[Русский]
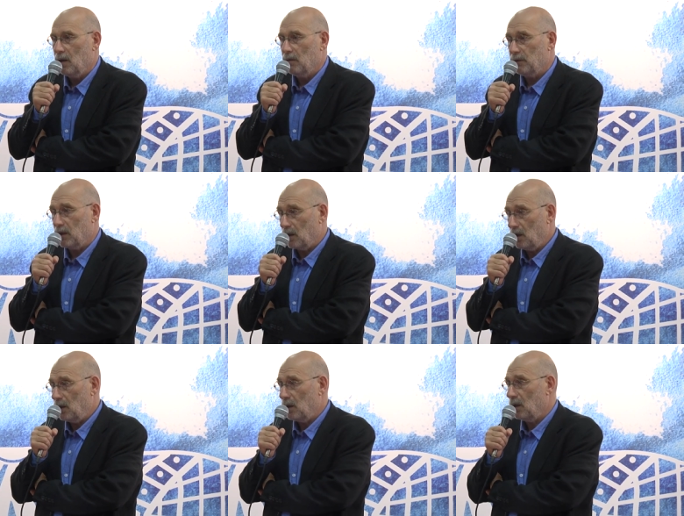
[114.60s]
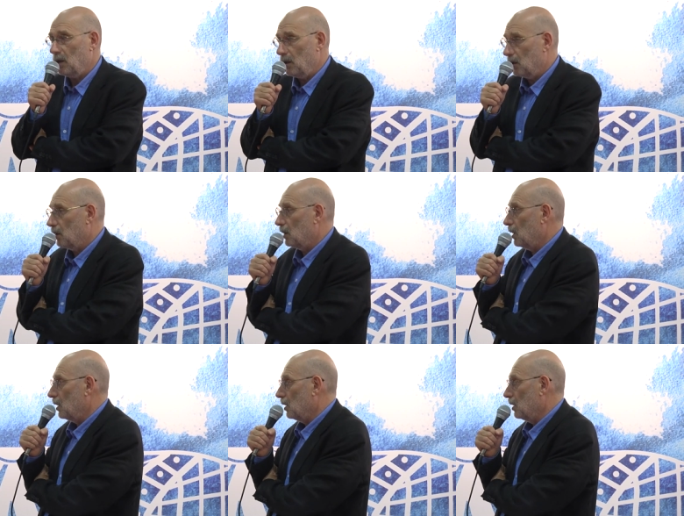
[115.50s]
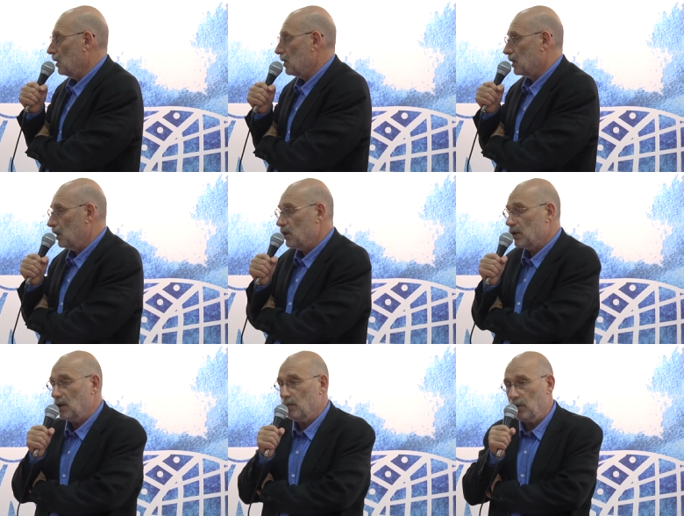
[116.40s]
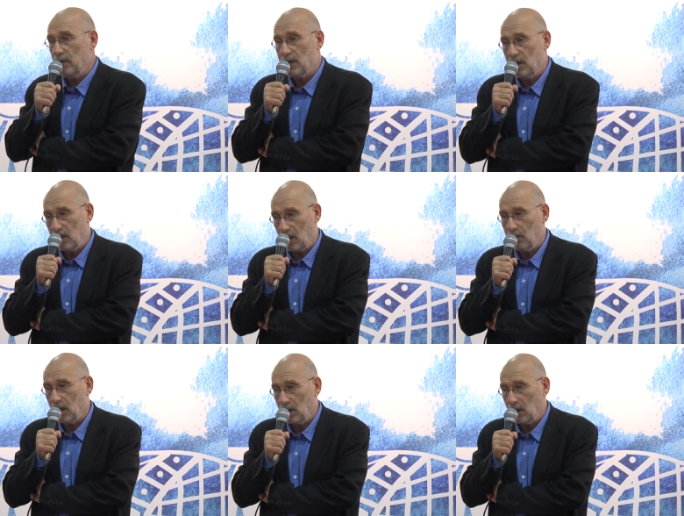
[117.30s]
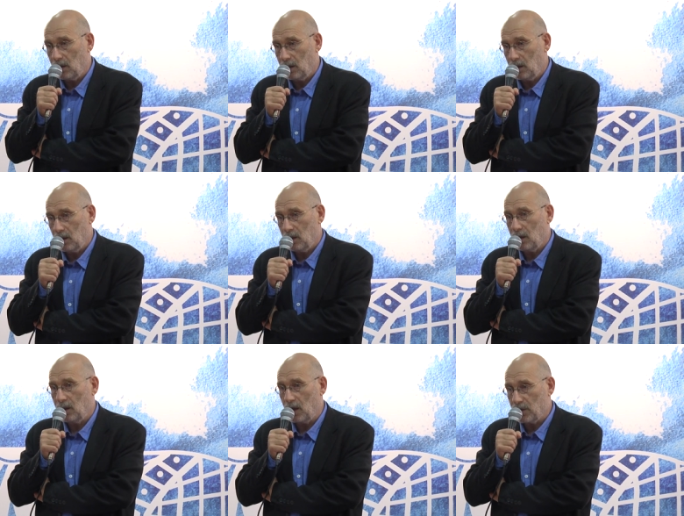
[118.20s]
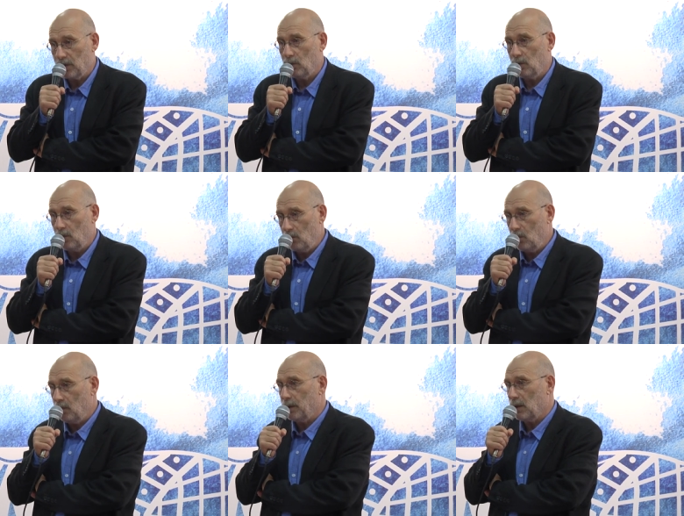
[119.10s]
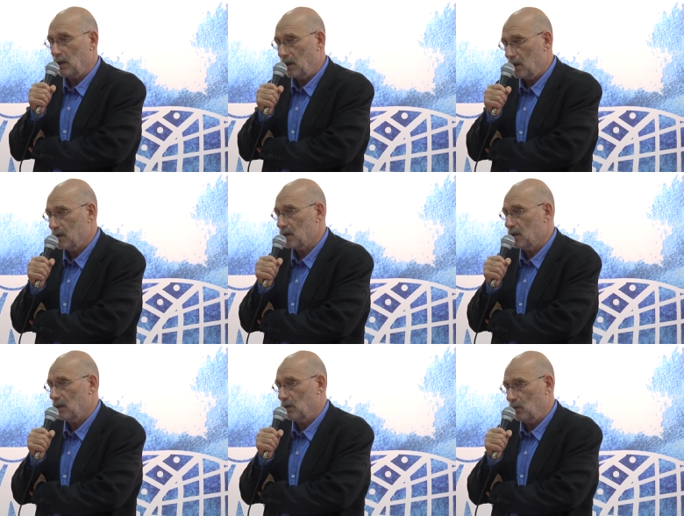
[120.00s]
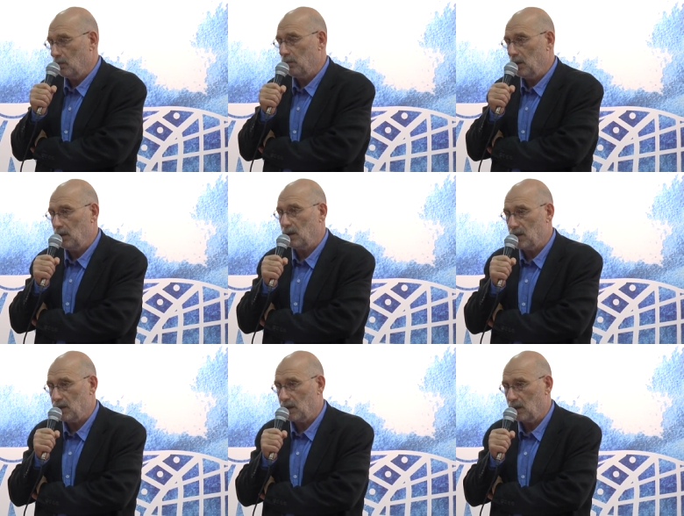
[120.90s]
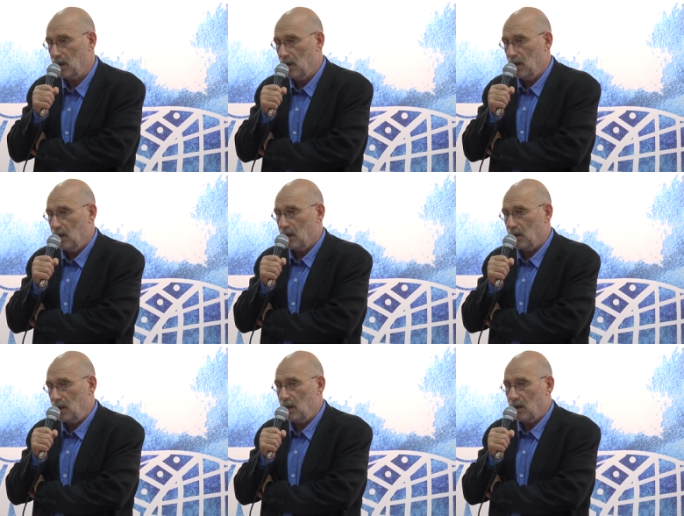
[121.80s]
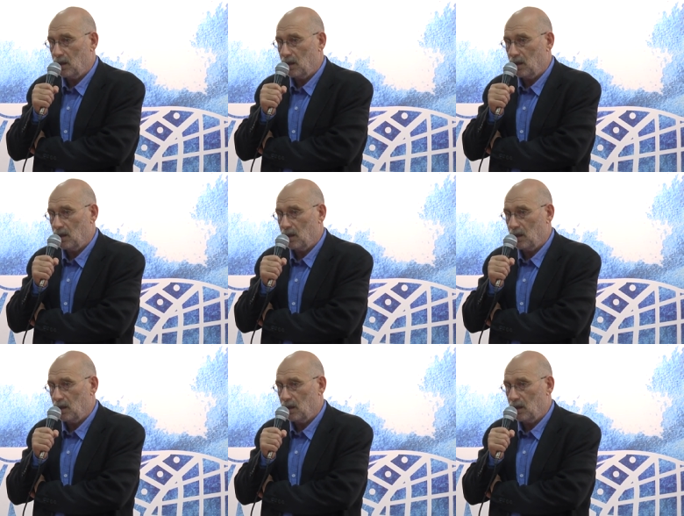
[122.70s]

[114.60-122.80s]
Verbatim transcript: Во-вторых, это исторические повести и романы. К каждому тому прилагается том билетристики, где